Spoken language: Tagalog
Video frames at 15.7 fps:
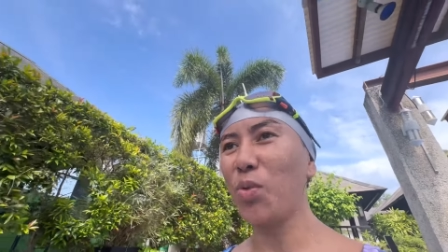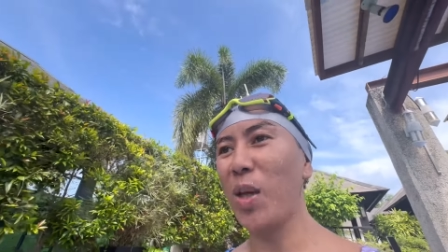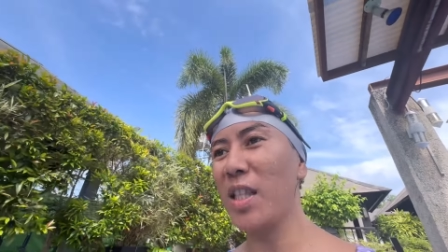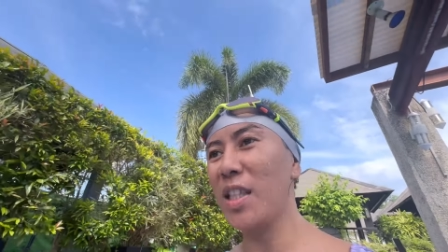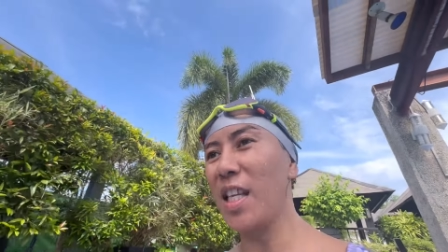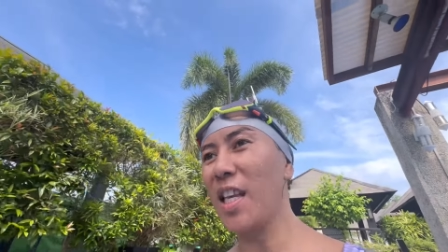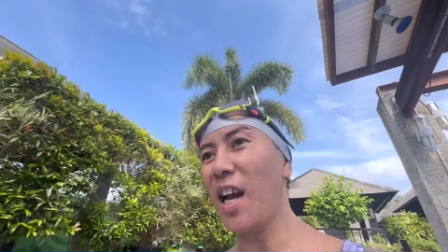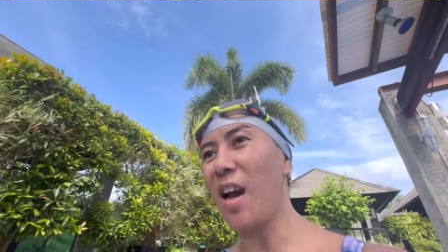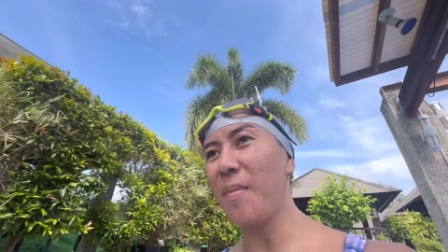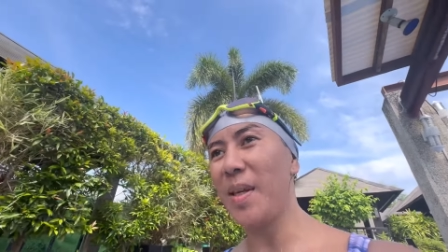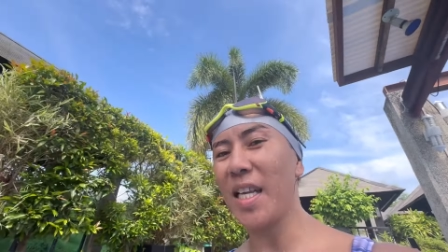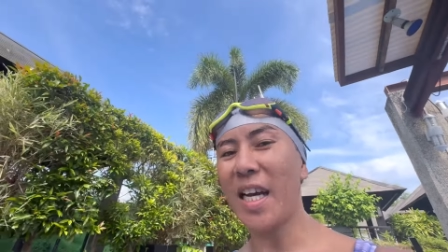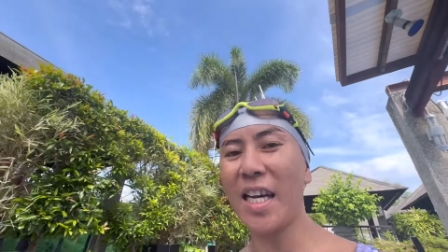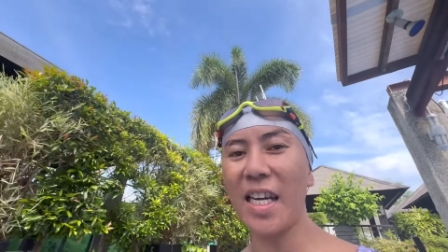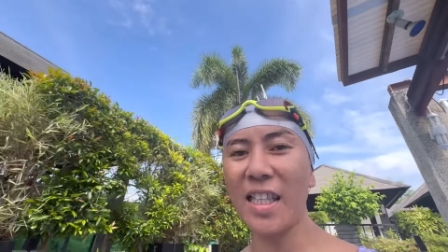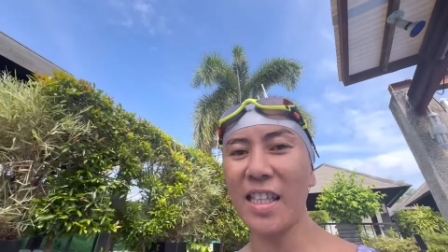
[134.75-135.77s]
9.20 na kami
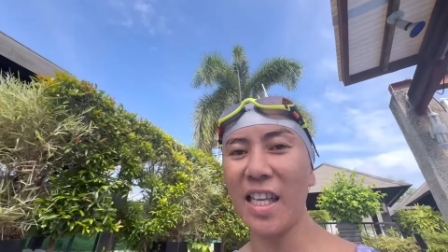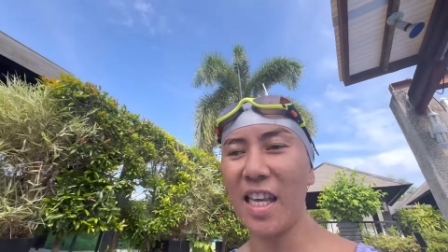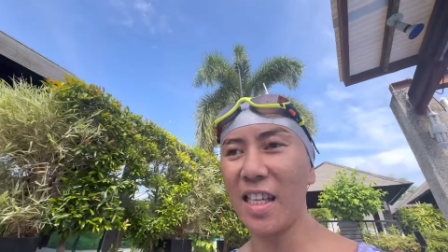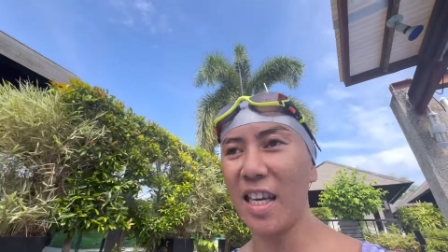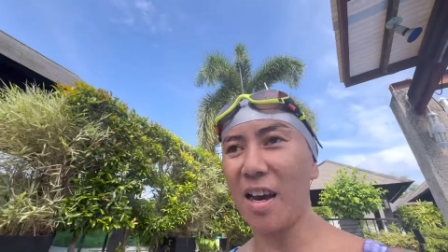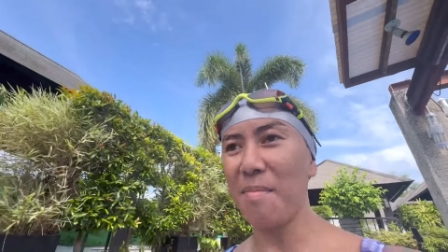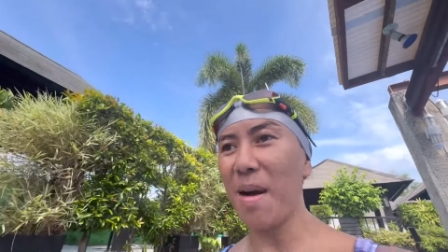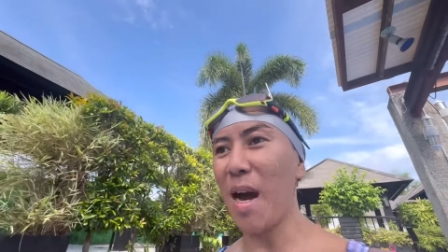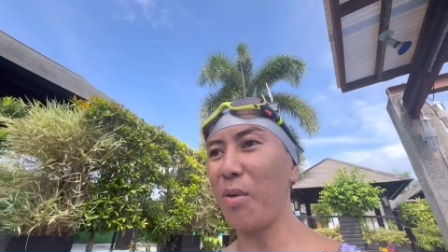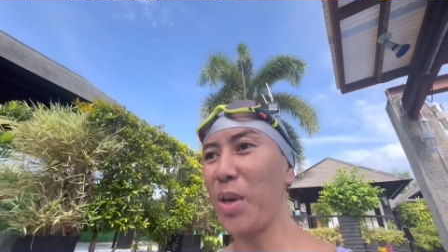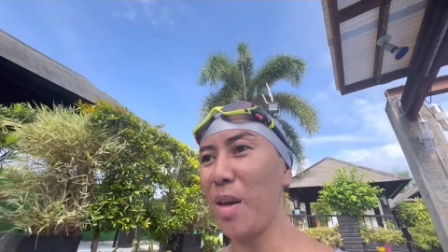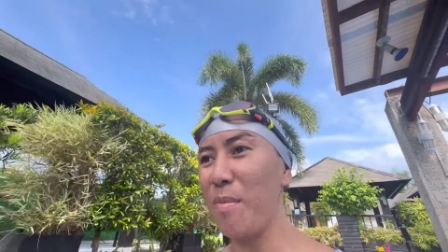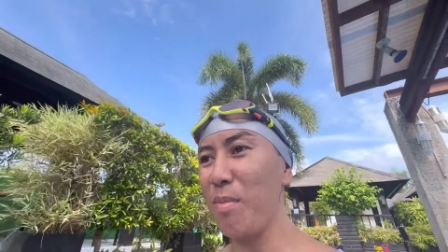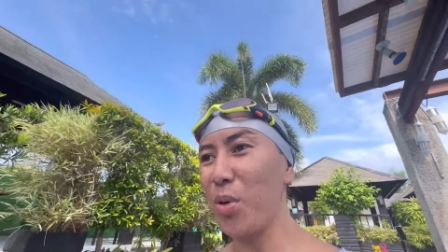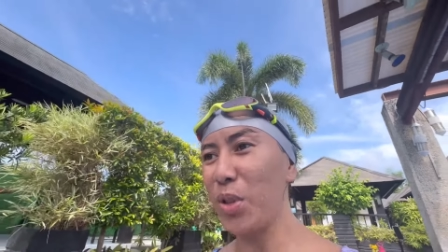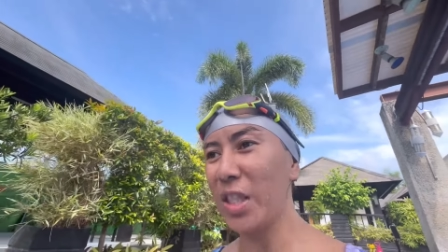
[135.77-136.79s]
nakarating. Kaya bawi
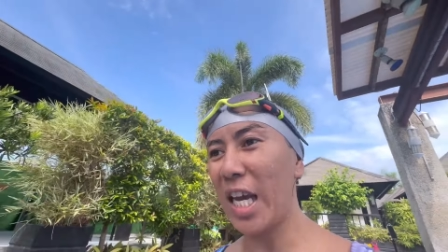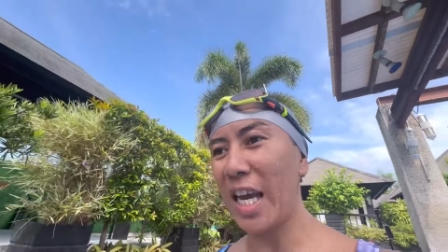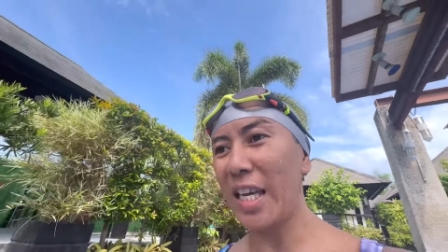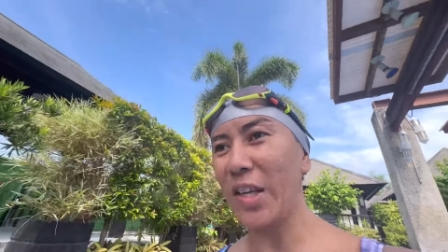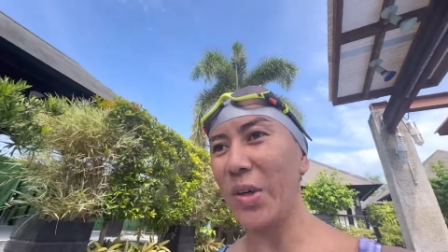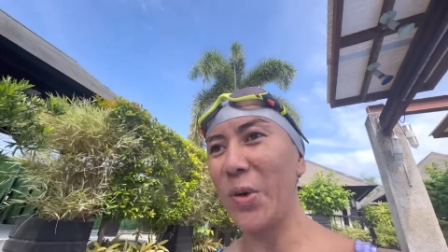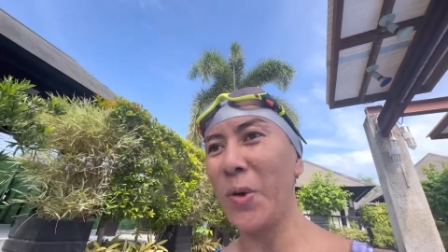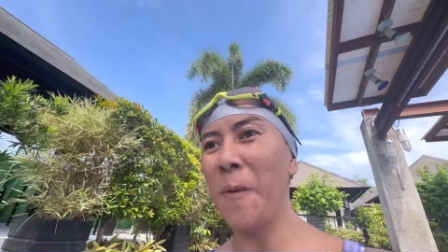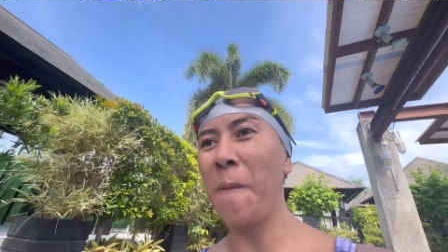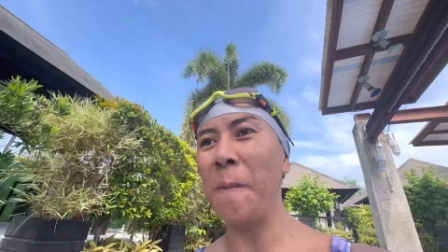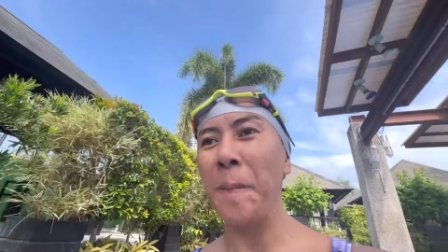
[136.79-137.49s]
mode tayo.